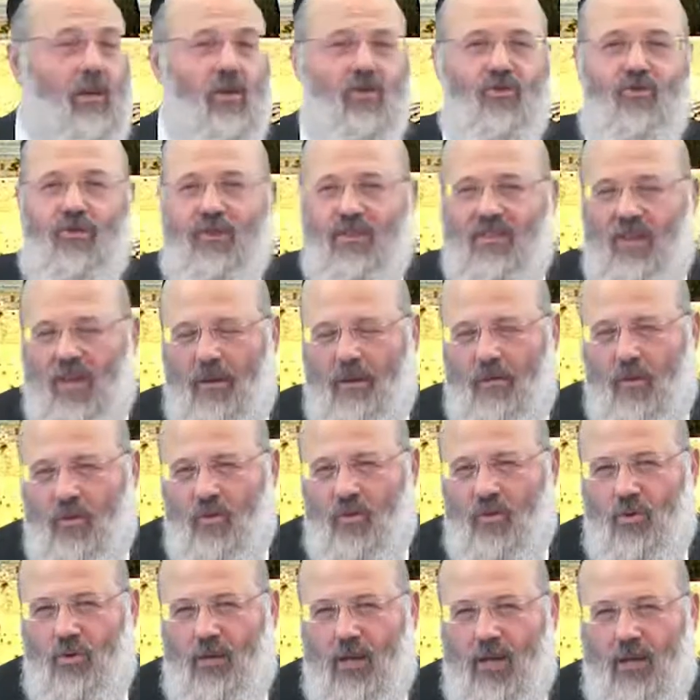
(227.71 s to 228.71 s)
Je faisais mon
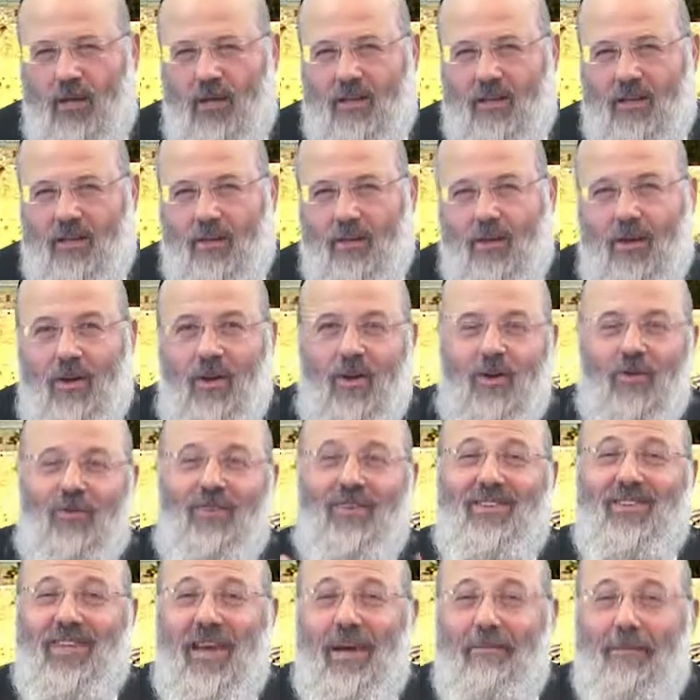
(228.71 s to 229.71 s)
judaïsme, je
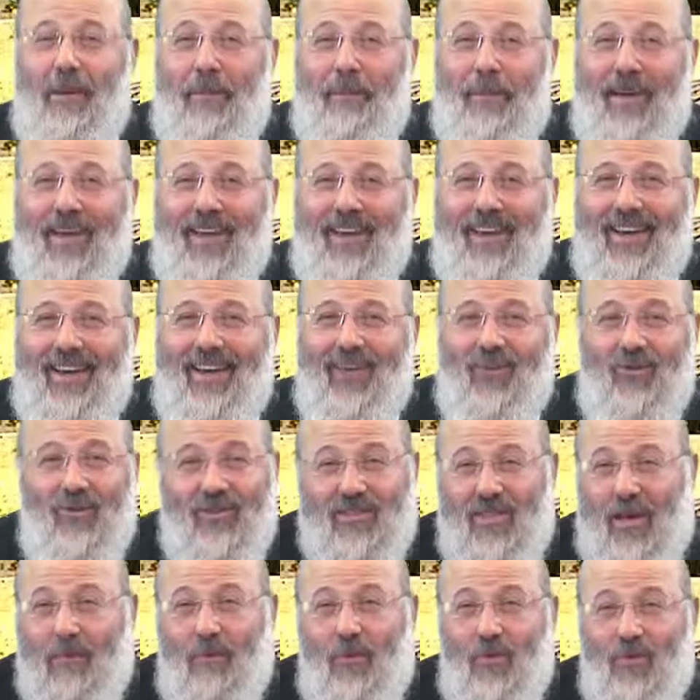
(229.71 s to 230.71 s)
faisais ma prière, je
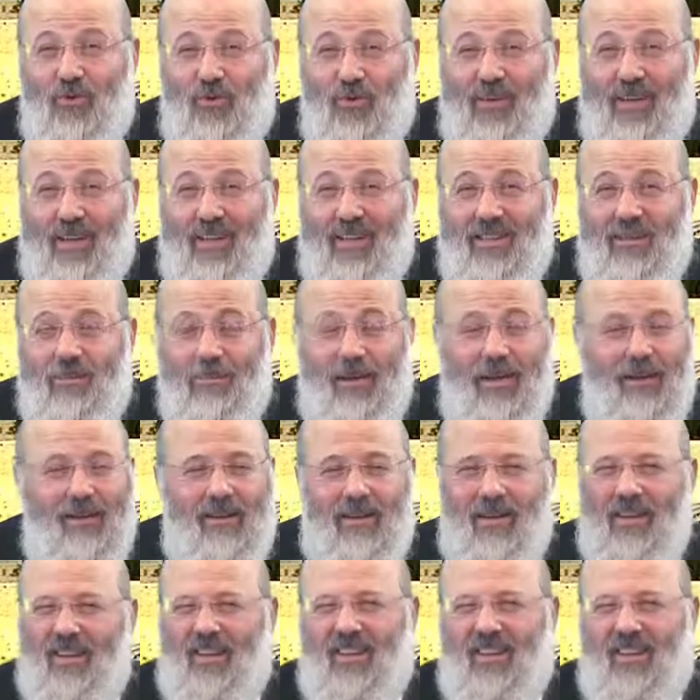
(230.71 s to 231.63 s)
faisais mon judaïsme, mais